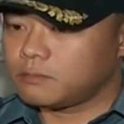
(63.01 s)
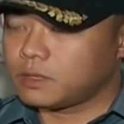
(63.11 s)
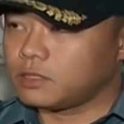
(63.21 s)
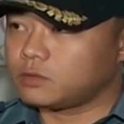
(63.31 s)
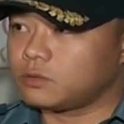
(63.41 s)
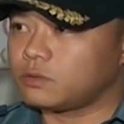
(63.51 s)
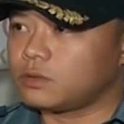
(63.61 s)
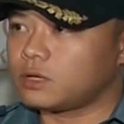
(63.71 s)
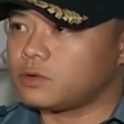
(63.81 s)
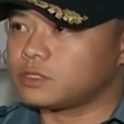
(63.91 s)
Pag ganito
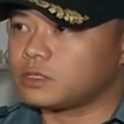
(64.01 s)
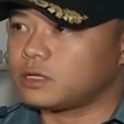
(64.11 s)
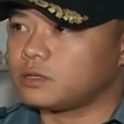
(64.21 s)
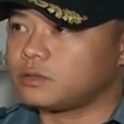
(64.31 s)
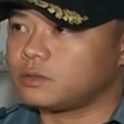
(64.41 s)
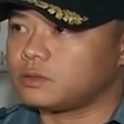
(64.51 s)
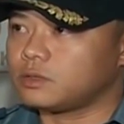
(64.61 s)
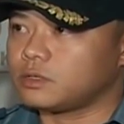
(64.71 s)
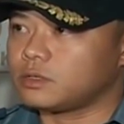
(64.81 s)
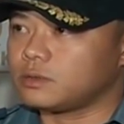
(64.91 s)
yung hawak siya ng, ano,
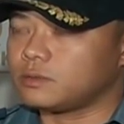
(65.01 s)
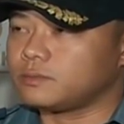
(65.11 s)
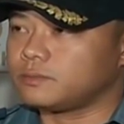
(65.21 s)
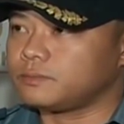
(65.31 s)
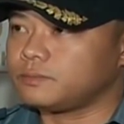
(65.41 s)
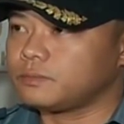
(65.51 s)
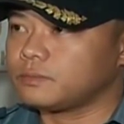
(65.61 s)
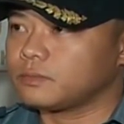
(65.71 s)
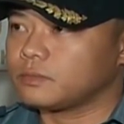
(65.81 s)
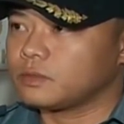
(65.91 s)
ng
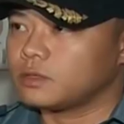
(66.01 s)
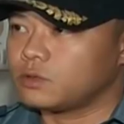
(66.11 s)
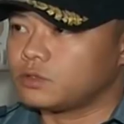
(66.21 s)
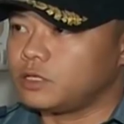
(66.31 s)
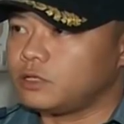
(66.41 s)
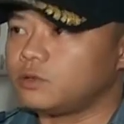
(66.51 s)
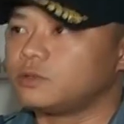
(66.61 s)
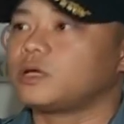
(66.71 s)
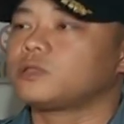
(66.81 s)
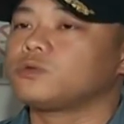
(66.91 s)
kutsilyo,
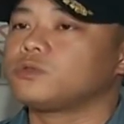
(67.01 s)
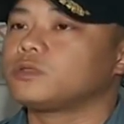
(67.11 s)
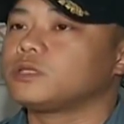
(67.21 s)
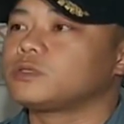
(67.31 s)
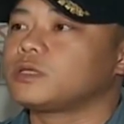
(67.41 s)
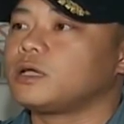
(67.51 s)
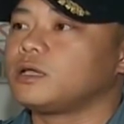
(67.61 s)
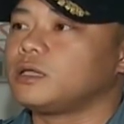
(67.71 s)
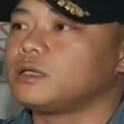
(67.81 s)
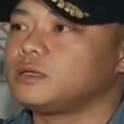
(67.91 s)
nakatutok dito
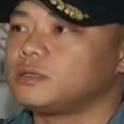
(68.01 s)
sa leg.